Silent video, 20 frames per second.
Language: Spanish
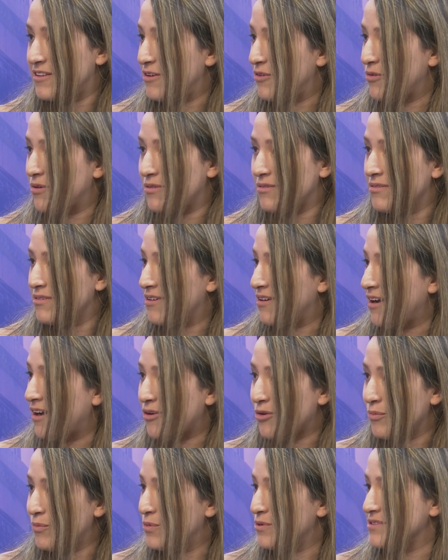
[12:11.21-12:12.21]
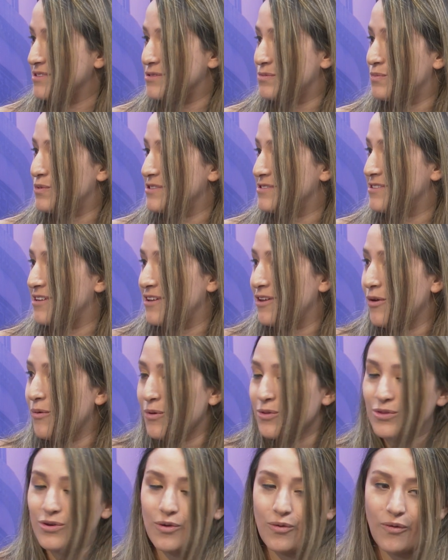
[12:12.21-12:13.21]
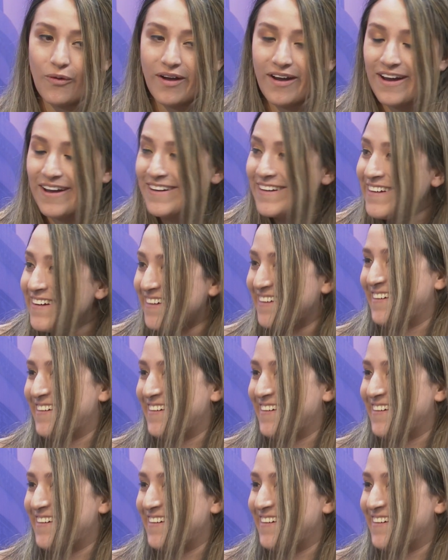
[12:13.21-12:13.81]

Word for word: un carro pues, pues te lleve a otro lugar,